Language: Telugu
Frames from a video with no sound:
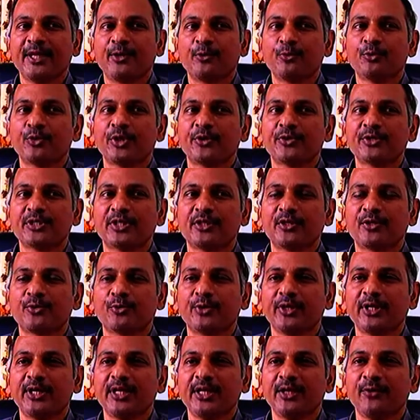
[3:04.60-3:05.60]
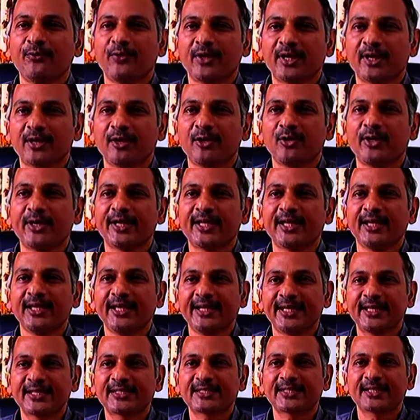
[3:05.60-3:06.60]
మరి టూ థౌజండ్ ట్వంటీ వన్లో అంటే
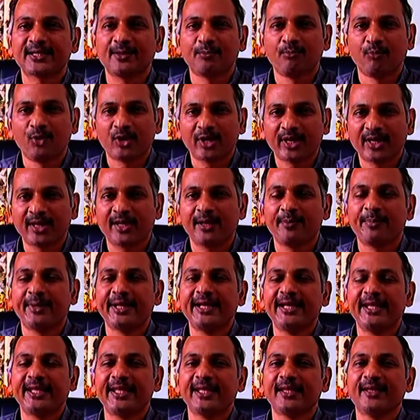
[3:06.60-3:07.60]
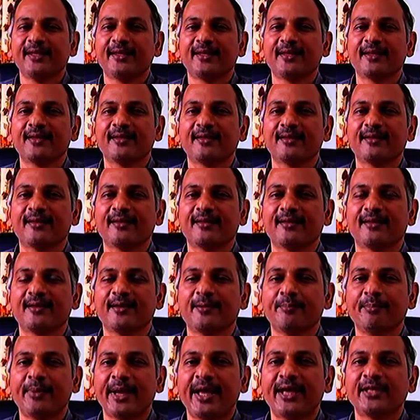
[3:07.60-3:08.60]
లేటెస్ట్గా మొన్న బయటకు వెళ్ళిన
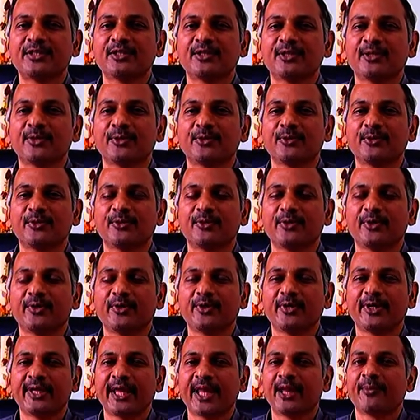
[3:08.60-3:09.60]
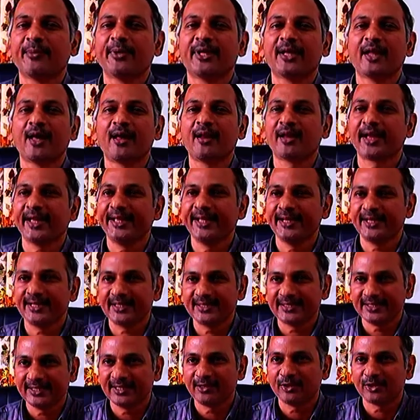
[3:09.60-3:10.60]
బ్యాచ్లో నలభై నాలుగు
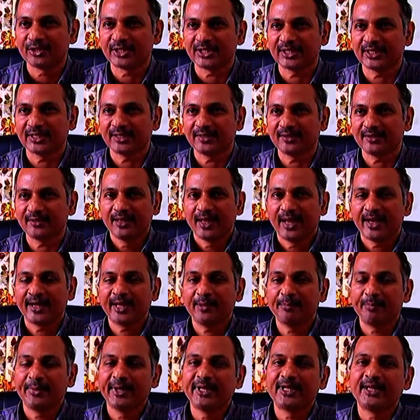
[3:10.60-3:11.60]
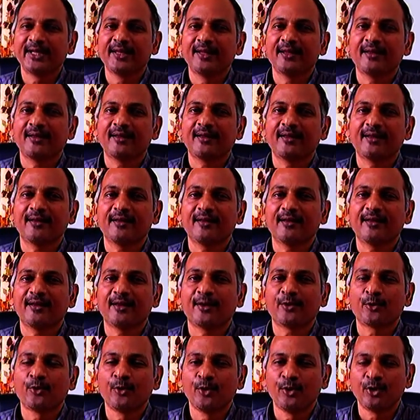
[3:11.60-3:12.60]
ఐఐటి సీట్లు వచ్చినాయి అంటే పెట్టిన
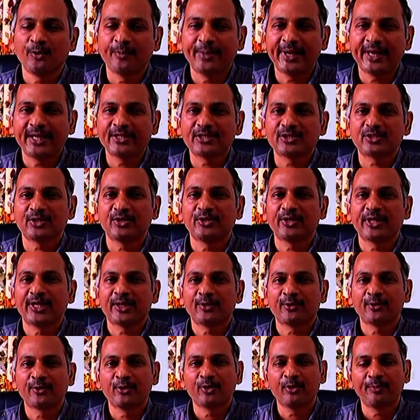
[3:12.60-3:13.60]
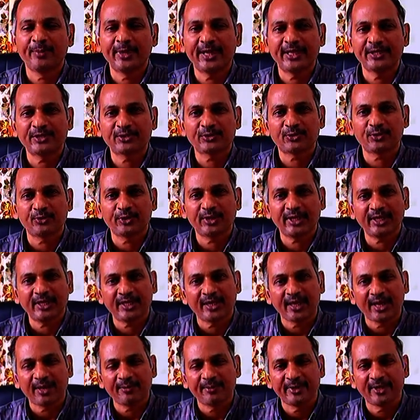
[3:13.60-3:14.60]
రెండో బ్యాచ్లోనే రెండో
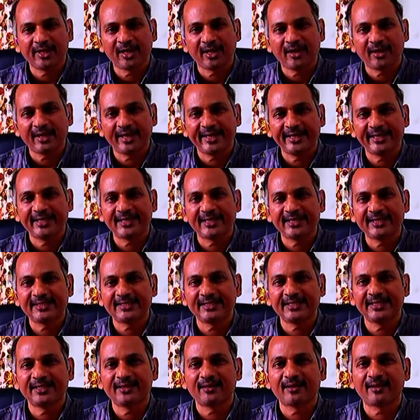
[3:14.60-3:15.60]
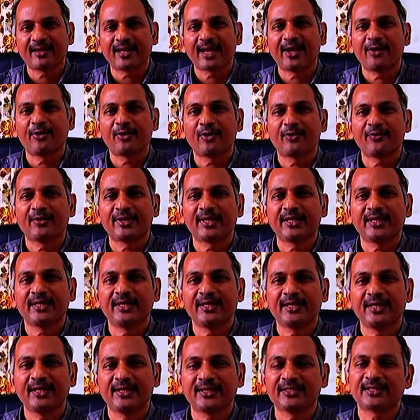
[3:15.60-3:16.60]
బ్యాచ్తోనే నలభై నాలుగు ఐఐటి సీట్లు రావడం
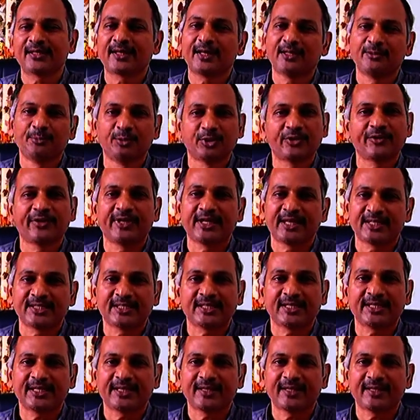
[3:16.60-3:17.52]
అనేది నిజంగా అద్భుతమైన